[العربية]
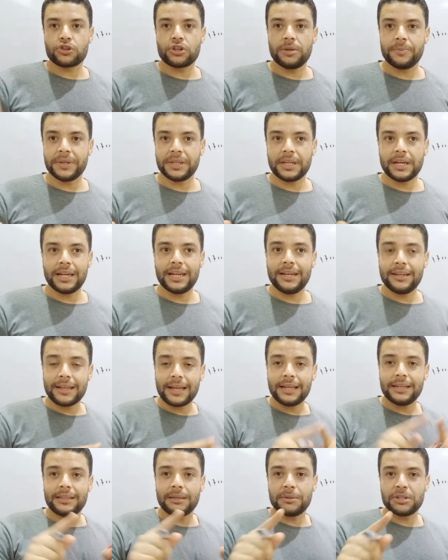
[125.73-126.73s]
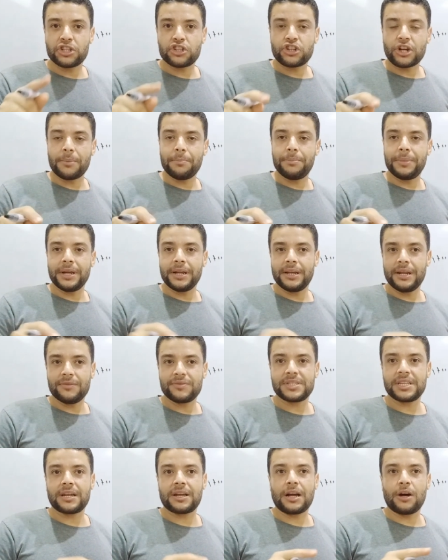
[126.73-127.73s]
البيت ده لان ده انت بتشبه
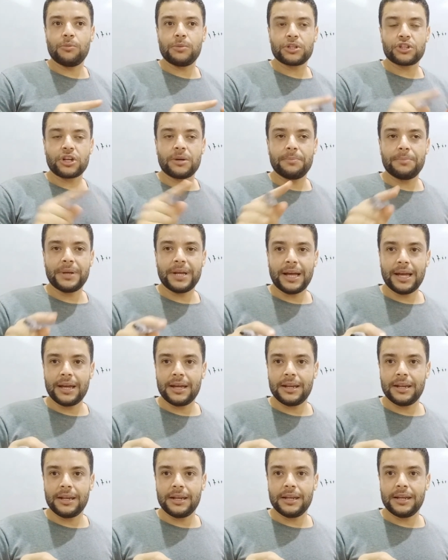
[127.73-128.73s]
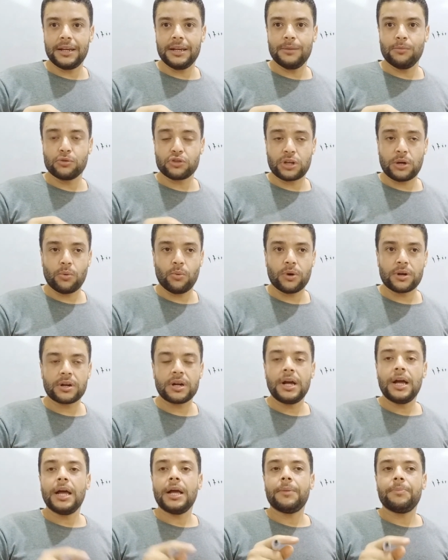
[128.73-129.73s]
نفسك او بتشبه المصور
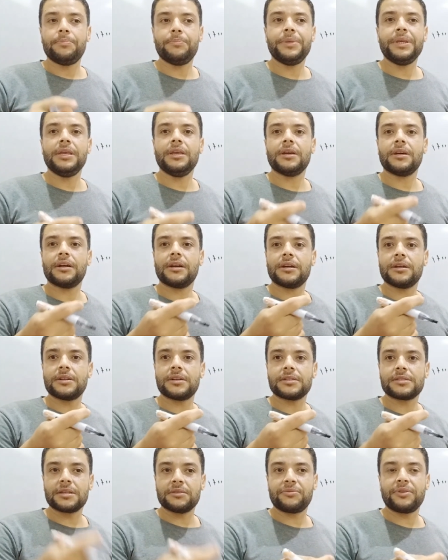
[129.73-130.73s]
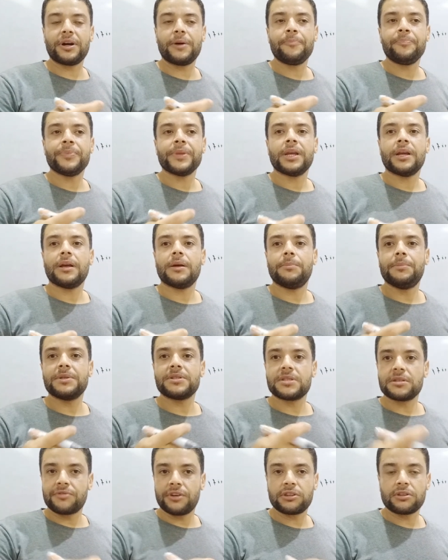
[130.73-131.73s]
بصفه من
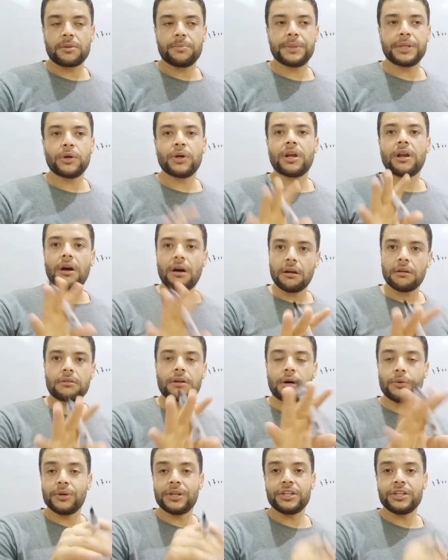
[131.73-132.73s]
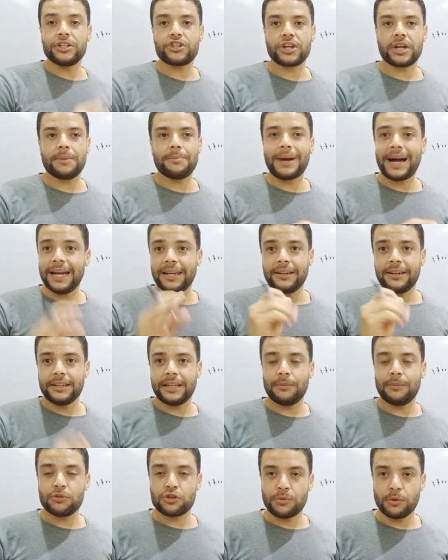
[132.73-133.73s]
صفات ربنا هي الخلق او الانشاء ما علينا
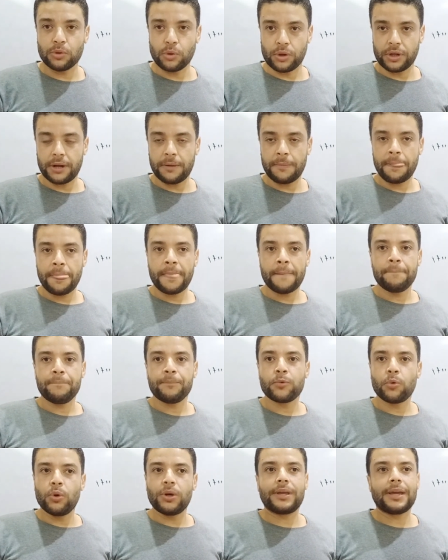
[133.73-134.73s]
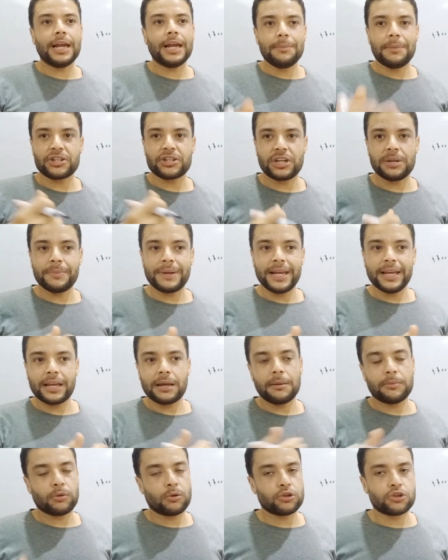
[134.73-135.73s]
ده مش موضوعنا والكلب عشان الملائكه
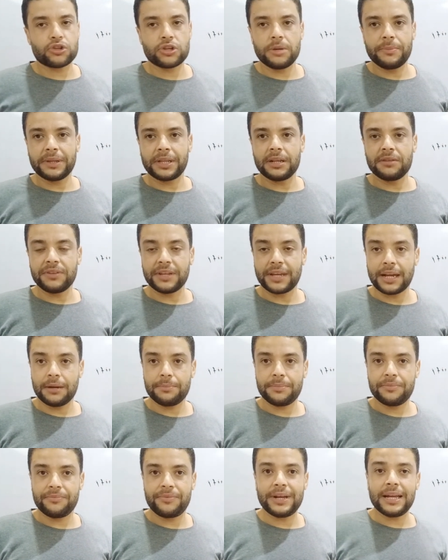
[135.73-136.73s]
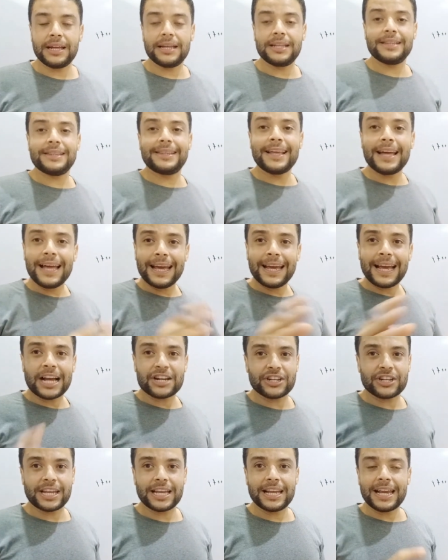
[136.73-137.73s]
ما بتخش البيت اللي فيه كلب فده
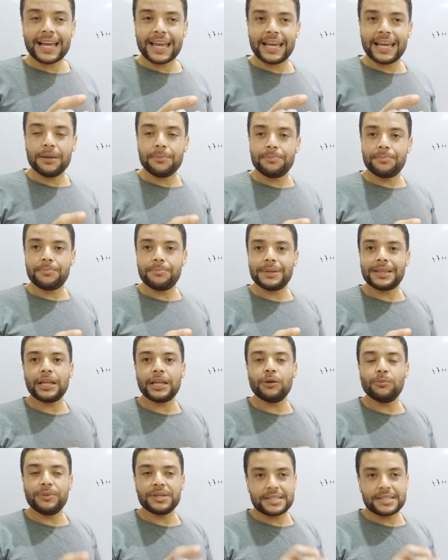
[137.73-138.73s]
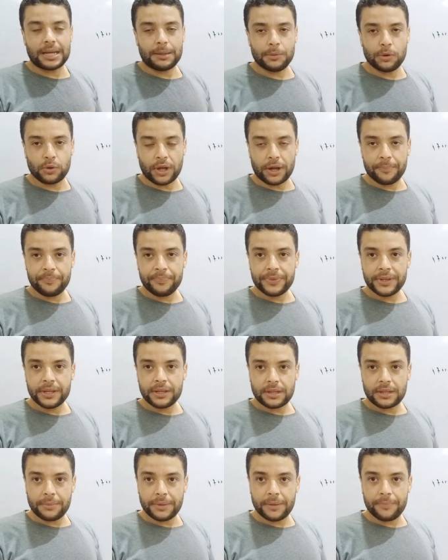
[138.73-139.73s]
عشان كده الاجانب بتلاقيهم بيستعملوا ده
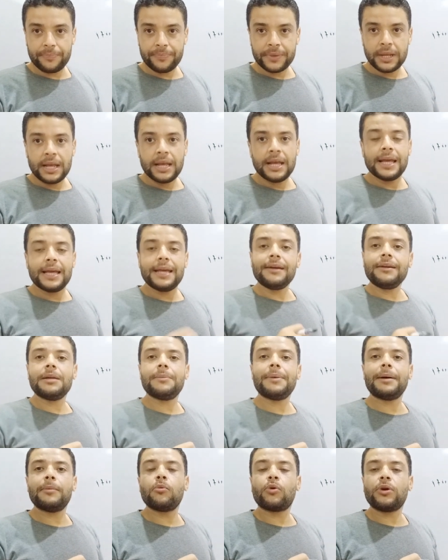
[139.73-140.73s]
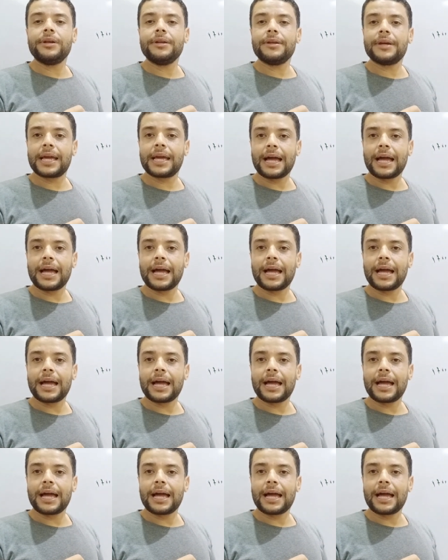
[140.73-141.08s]
تمام احنا بقى ممكن